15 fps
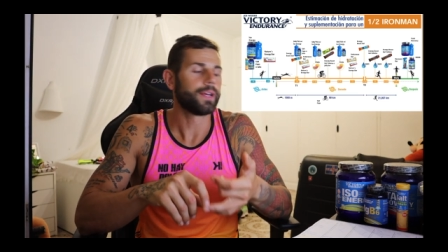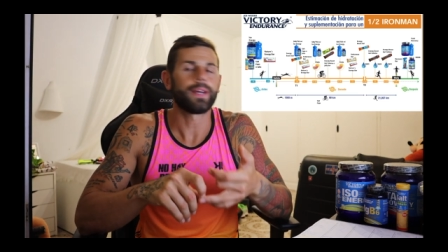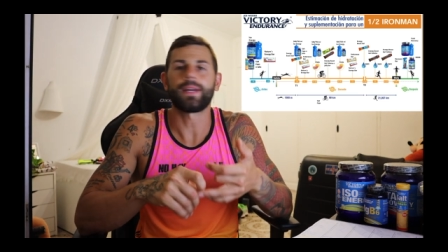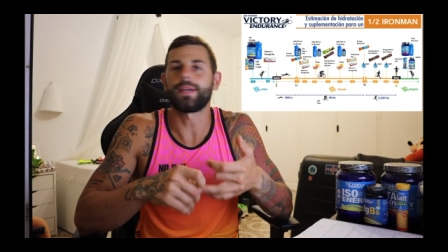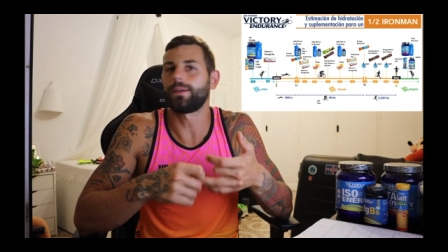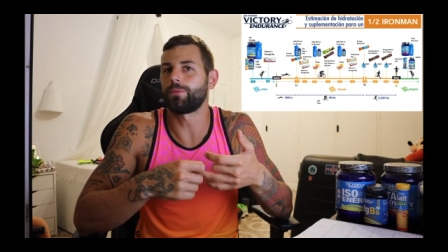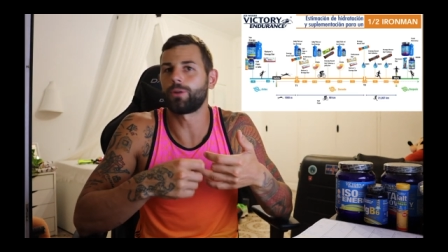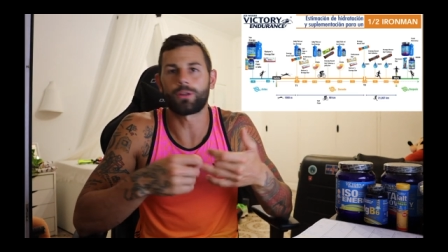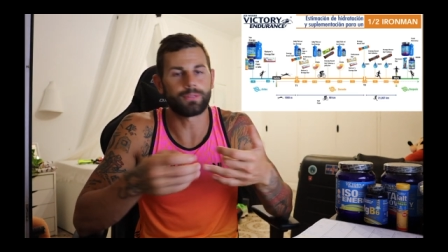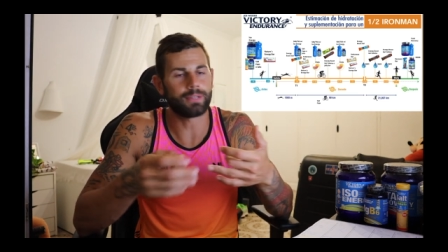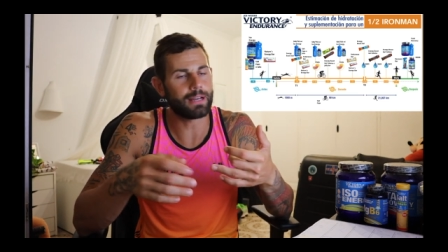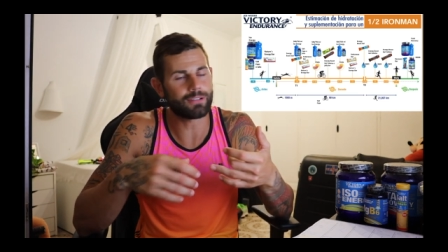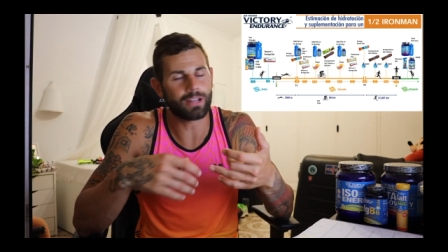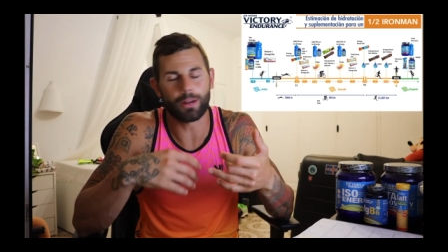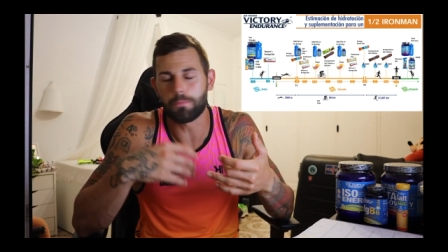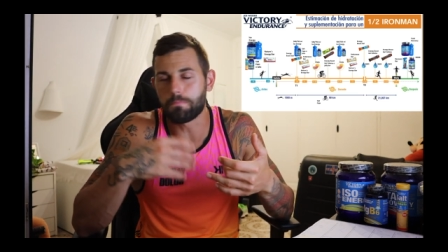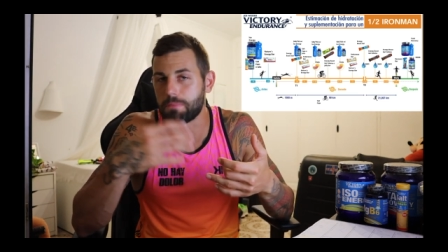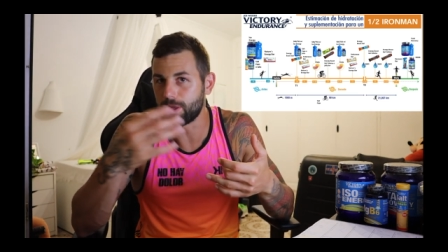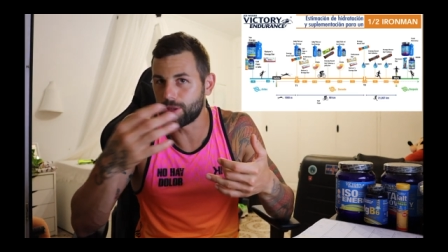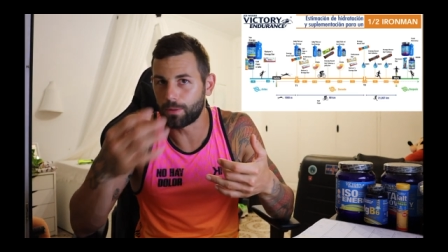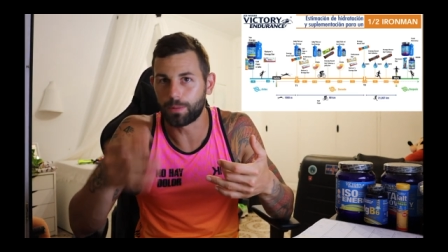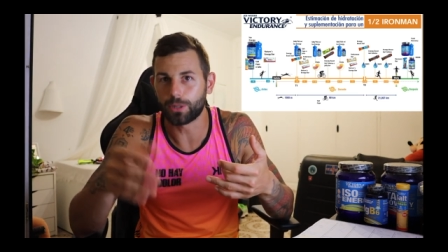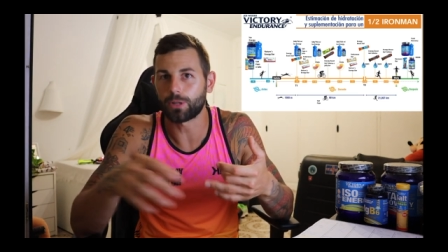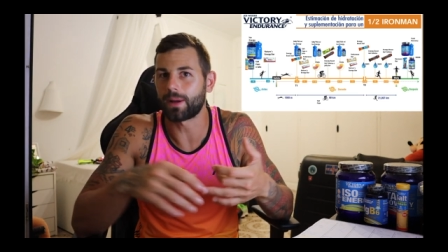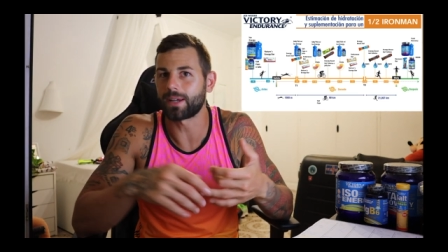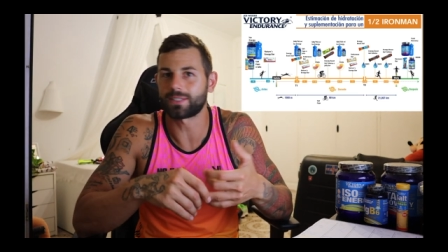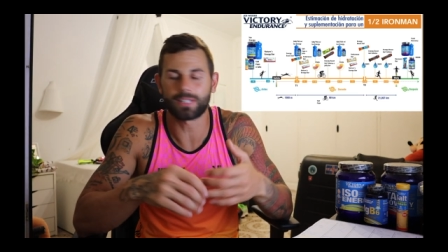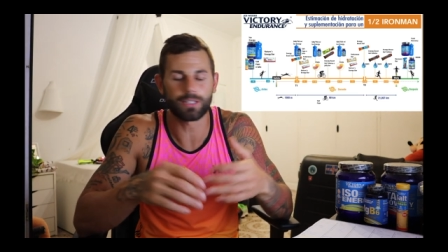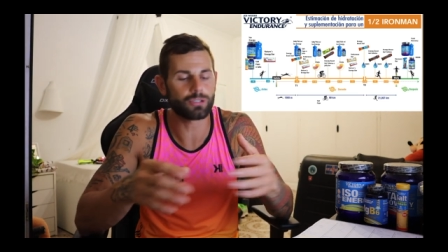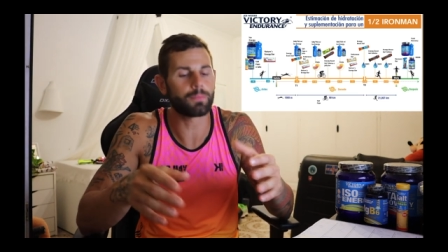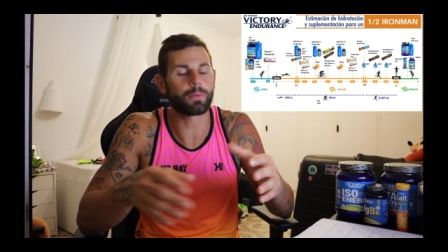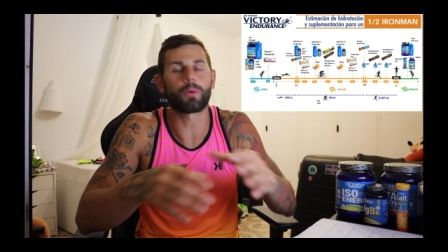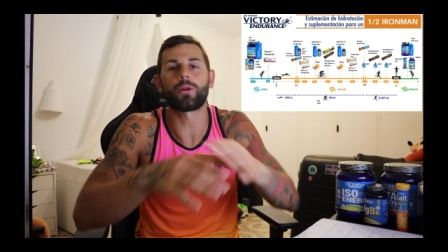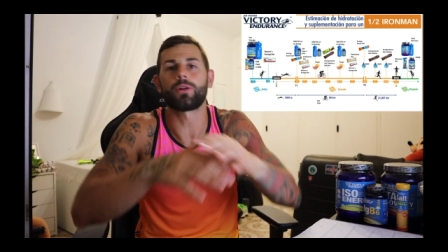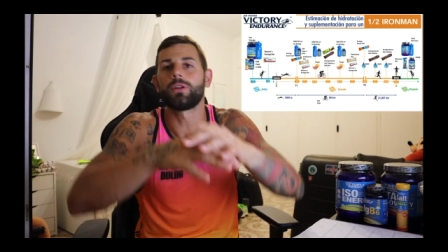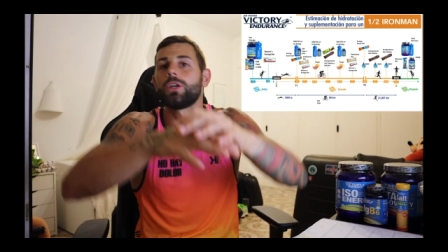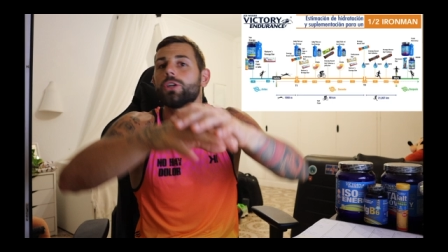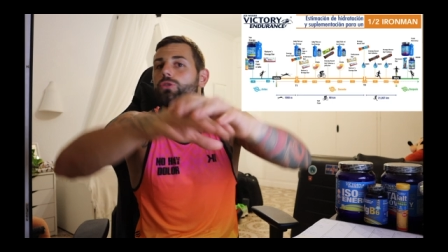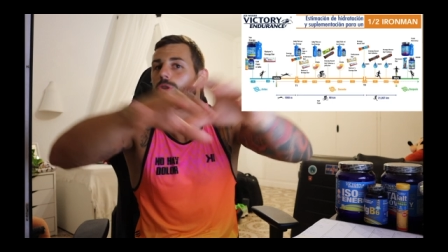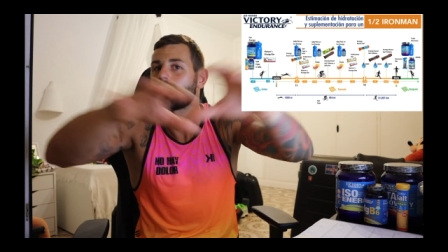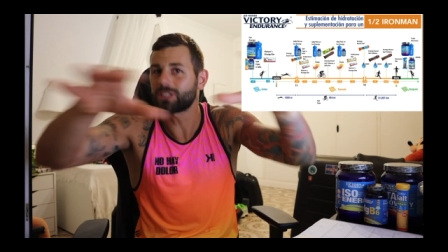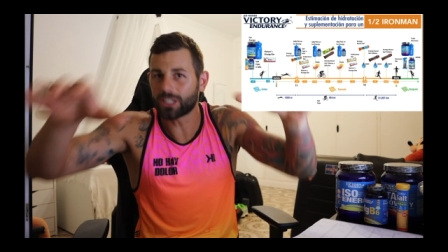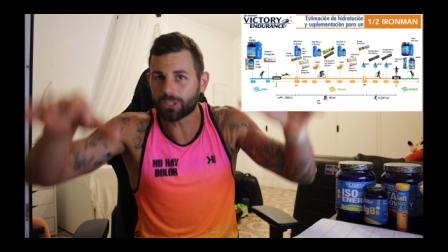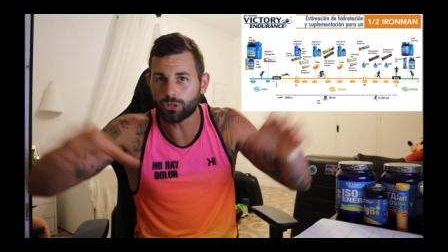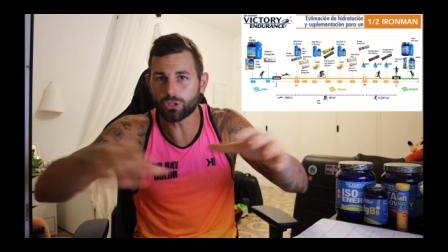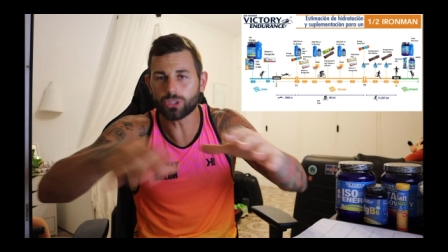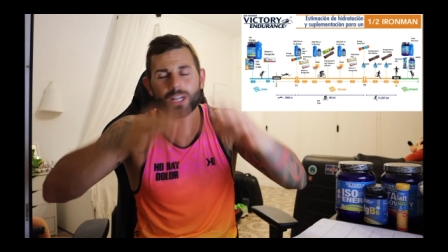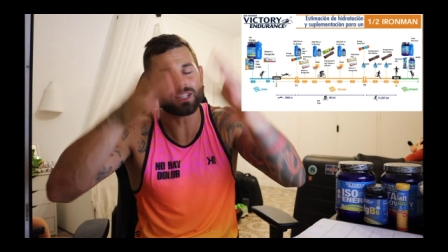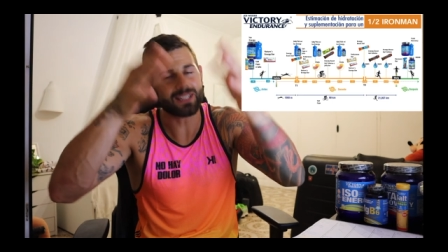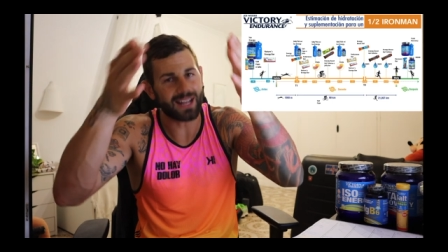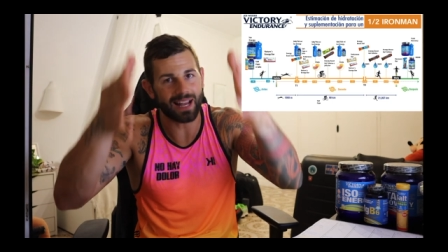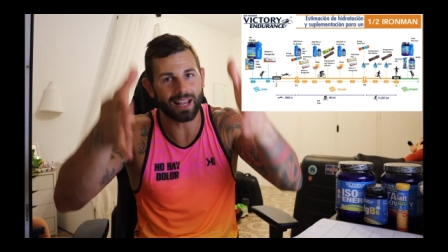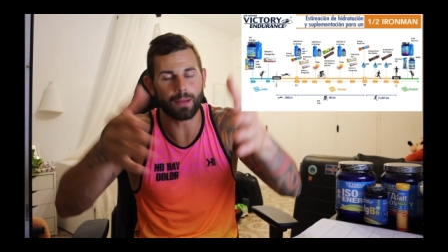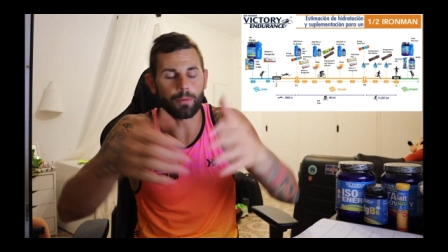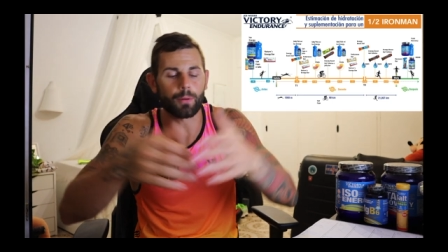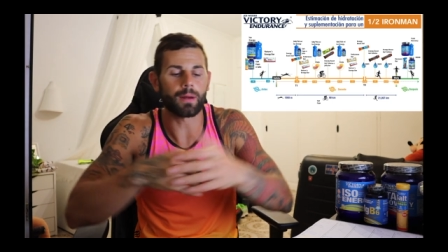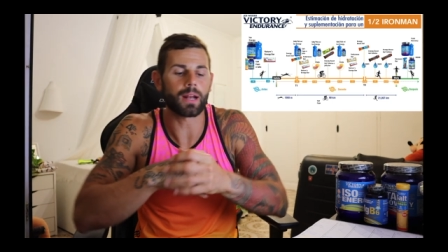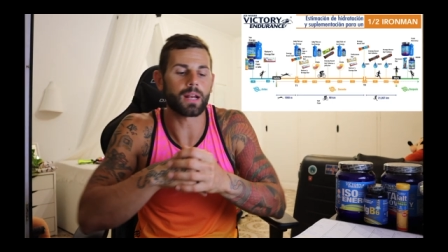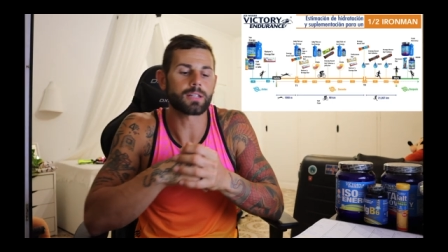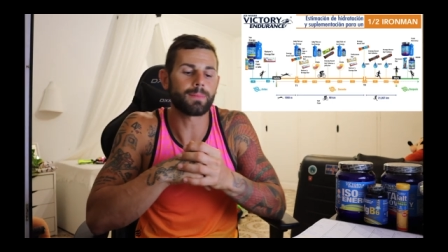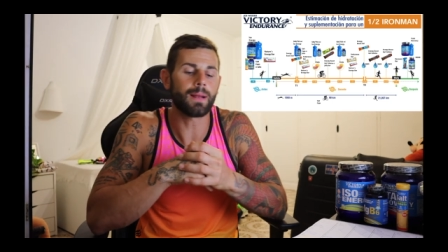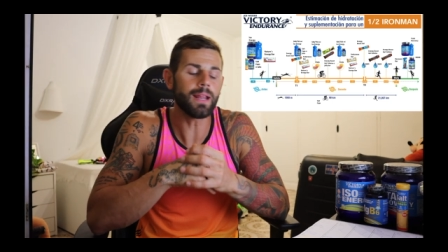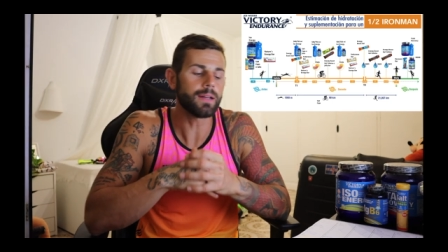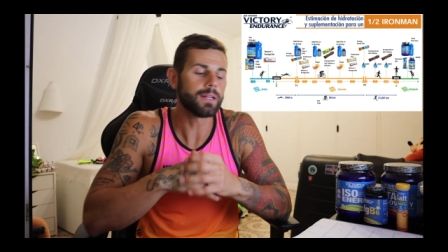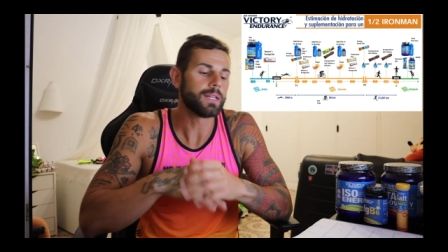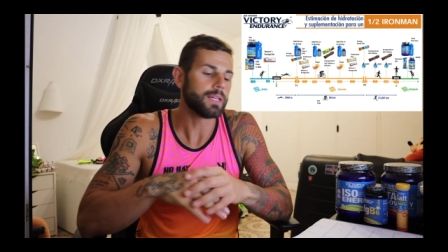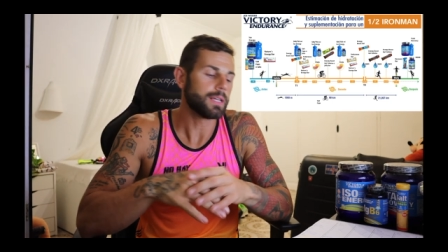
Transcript: Eh, bueno, ya os haré un vídeo un poquito más extenso, pero bueno, todas estas cosas hay que probarlas, ¿vale?